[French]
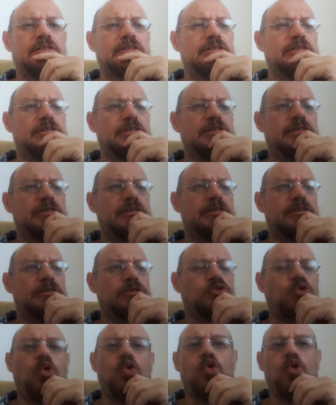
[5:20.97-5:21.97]
euh,
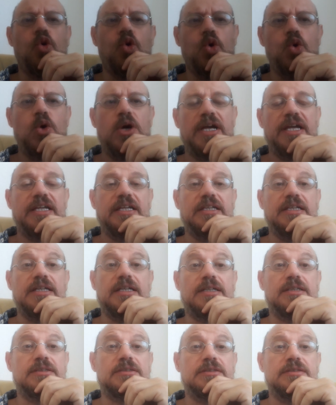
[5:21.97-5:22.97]
trop gros. Et,
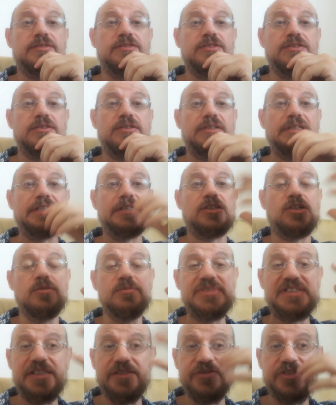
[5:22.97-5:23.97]

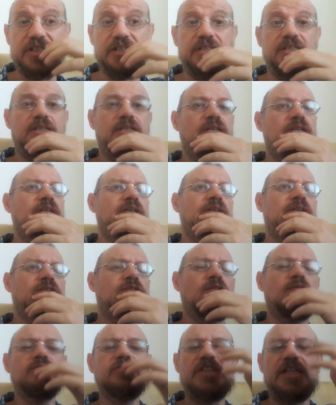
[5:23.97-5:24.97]
comme c'est vrai,
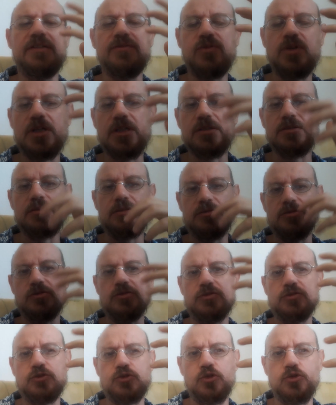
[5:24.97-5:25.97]
comme vous allez voir
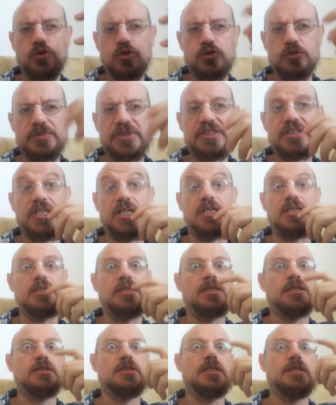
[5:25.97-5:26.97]
euh, ce documentaire,
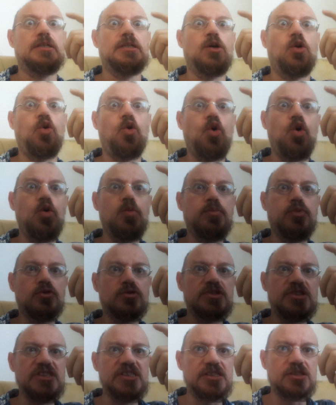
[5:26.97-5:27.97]
les,
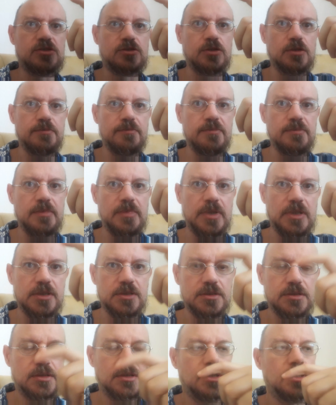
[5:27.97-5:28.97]

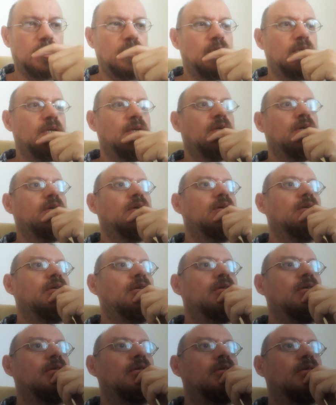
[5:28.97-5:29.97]
rebondissements
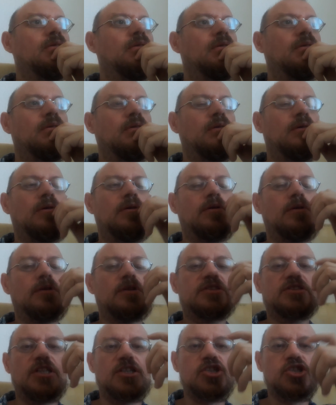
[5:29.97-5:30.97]
euh,
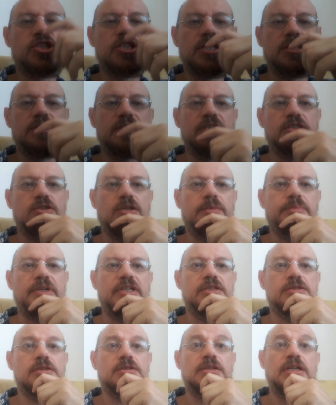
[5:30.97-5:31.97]
s'enchaînent les uns après
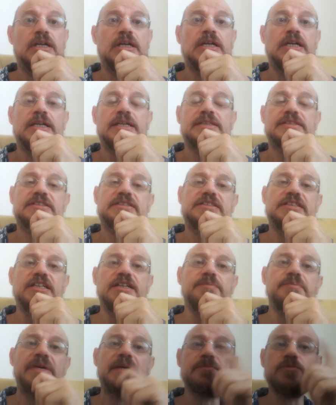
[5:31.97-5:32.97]
les autres. Ce qui
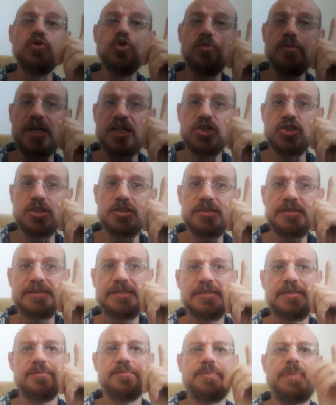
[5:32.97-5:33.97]
est même dommage hein,
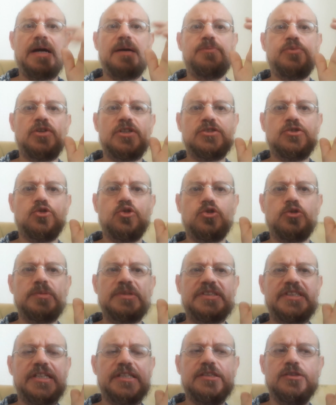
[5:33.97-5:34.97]
par rapport à ce
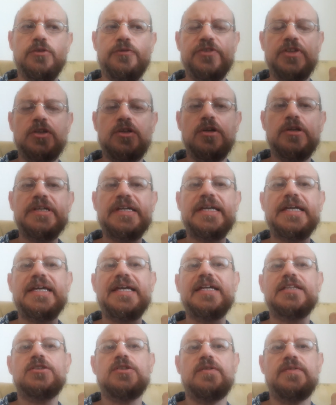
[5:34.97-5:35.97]
documentaire qui ne fait que
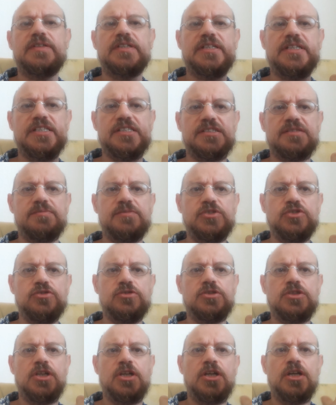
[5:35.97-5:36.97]
95
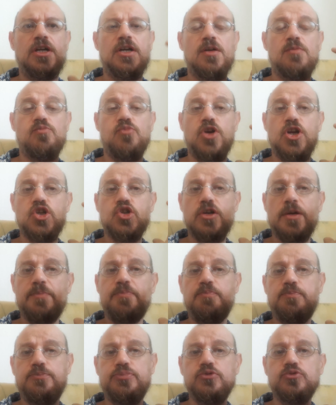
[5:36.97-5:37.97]
minutes. Moi, j'aurais
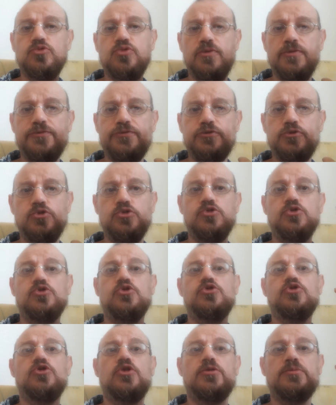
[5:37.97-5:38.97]
plutôt vu
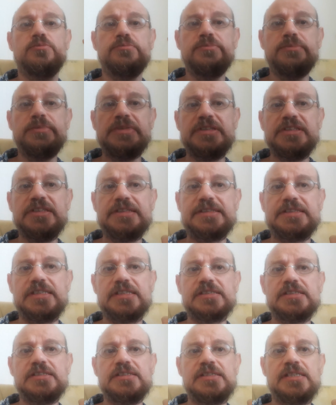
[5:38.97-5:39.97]
une
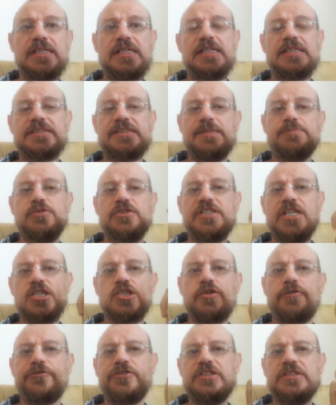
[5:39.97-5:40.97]
mini-série. C'est pour ça que
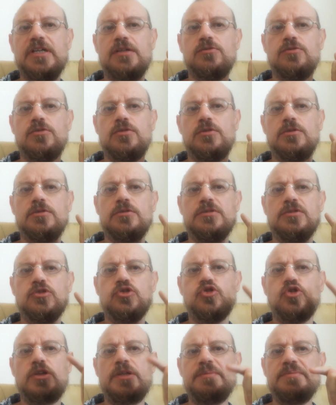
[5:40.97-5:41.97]

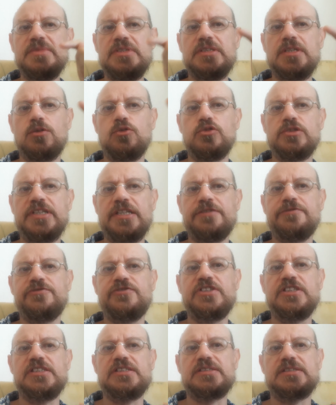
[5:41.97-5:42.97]
je, l'ai mis dans le
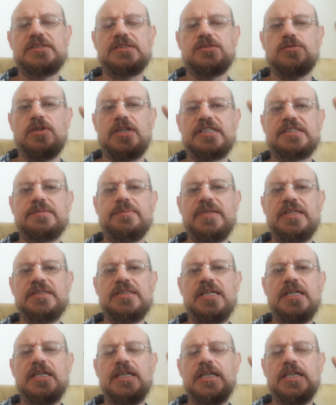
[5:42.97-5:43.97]
Netflix de la
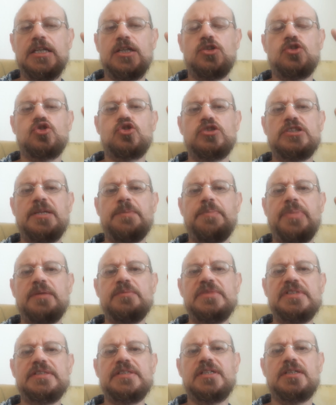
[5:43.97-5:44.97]
semaine et que je n'ai pas
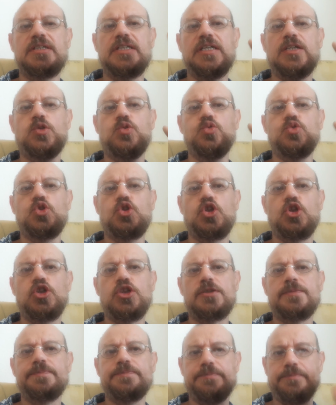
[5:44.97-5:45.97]
mis dans les coups de
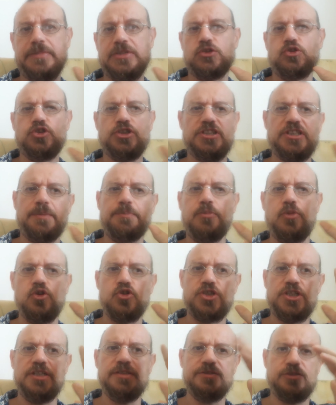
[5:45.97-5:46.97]
cœur parce que j'étais
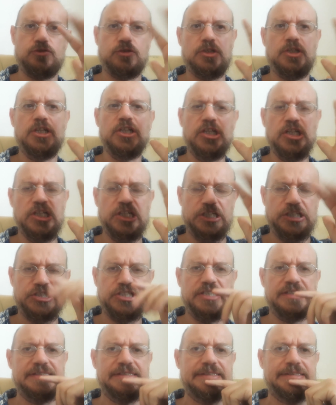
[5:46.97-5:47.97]
proche. Hein,
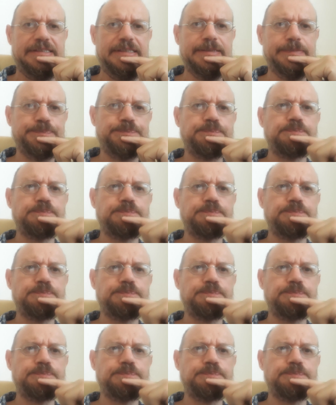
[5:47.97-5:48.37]
j'ai hésité.